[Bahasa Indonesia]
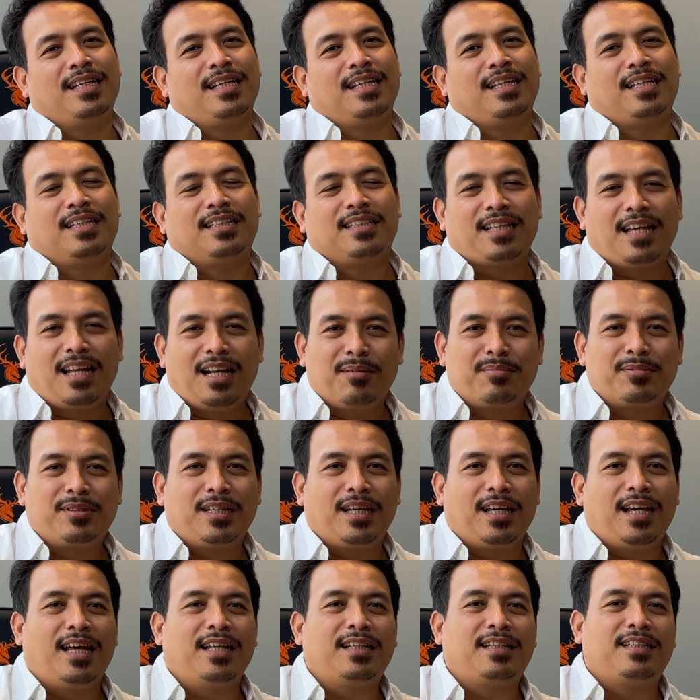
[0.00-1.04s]
Salam
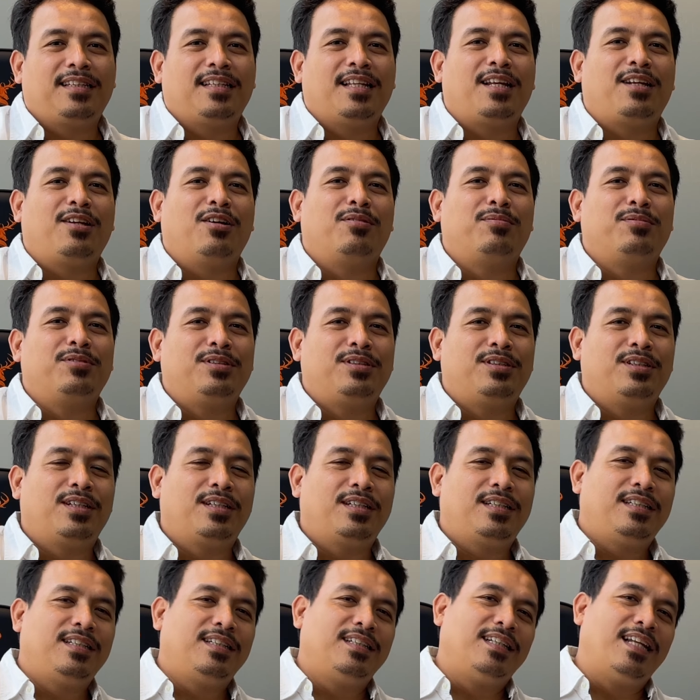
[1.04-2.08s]
sehat dari Om Jujur
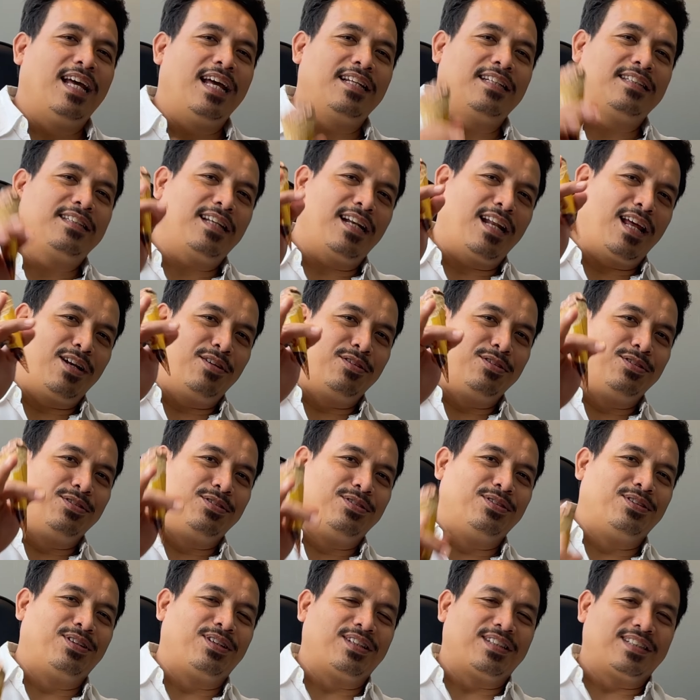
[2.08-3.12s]
dan selalu
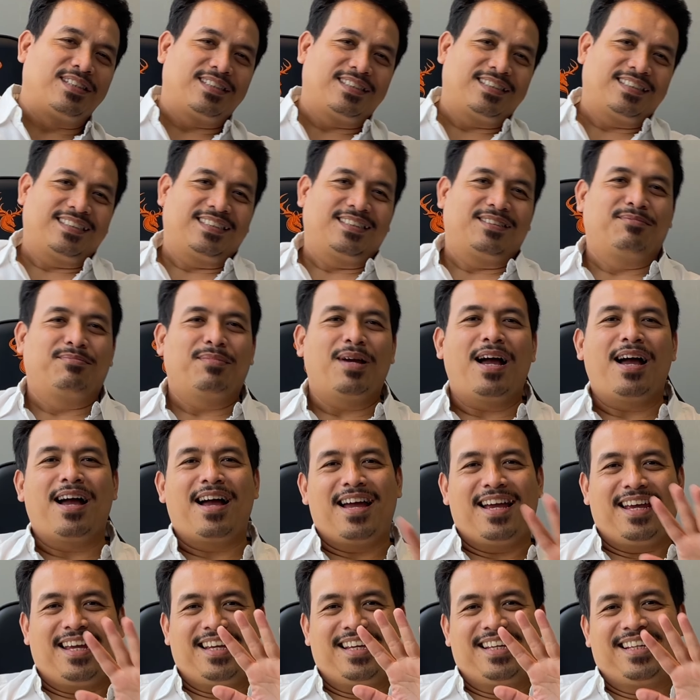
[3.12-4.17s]
jujur.
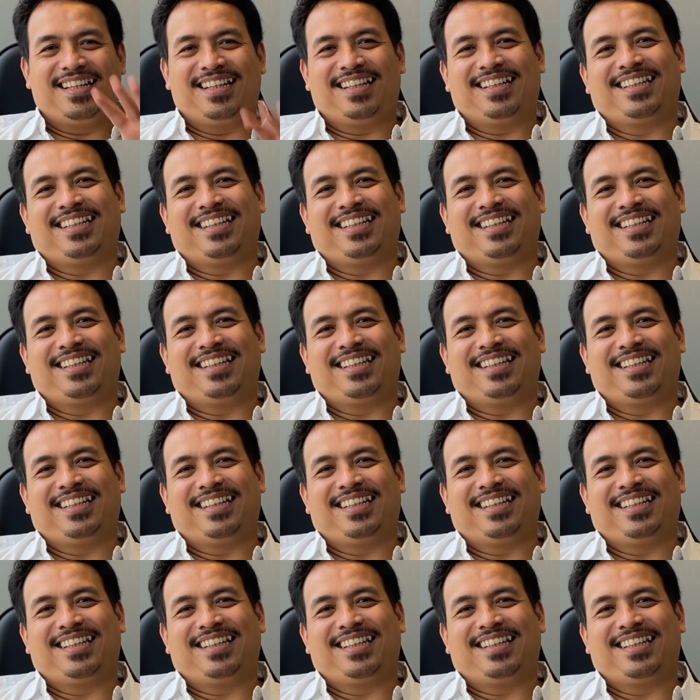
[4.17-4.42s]
Bye.